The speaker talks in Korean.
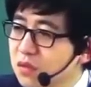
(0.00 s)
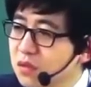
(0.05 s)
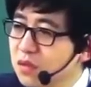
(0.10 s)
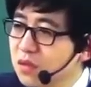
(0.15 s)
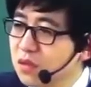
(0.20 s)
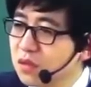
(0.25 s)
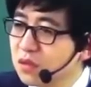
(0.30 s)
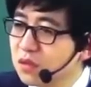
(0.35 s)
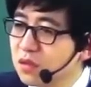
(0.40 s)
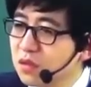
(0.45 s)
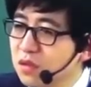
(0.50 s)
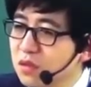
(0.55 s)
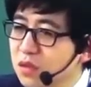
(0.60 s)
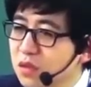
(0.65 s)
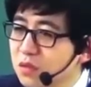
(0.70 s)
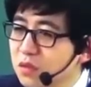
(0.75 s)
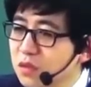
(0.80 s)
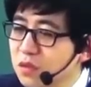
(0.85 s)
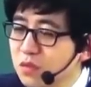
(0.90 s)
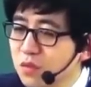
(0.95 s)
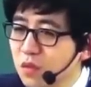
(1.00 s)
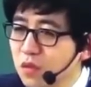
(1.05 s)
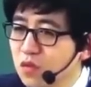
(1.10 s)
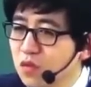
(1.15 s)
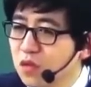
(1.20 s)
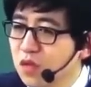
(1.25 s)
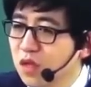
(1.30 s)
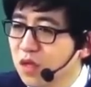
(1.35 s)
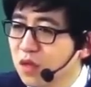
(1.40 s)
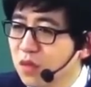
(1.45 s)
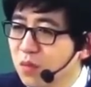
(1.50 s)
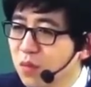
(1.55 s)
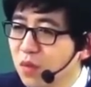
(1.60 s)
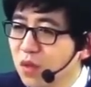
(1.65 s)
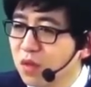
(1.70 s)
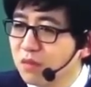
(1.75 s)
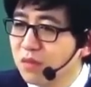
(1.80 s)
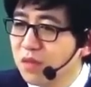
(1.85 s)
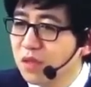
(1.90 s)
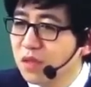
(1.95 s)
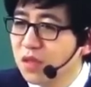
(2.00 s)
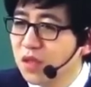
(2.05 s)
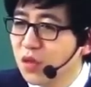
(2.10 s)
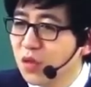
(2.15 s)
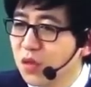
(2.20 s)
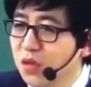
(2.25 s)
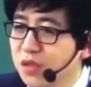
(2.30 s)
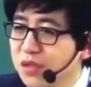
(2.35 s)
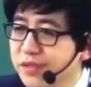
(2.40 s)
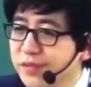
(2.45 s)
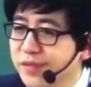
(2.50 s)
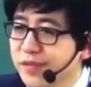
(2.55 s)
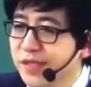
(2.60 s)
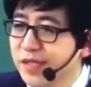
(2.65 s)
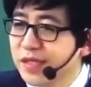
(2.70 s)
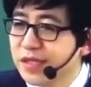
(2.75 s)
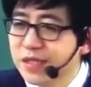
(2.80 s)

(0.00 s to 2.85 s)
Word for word: 적극적 처분 모두 다 포함된 내용이었습니다.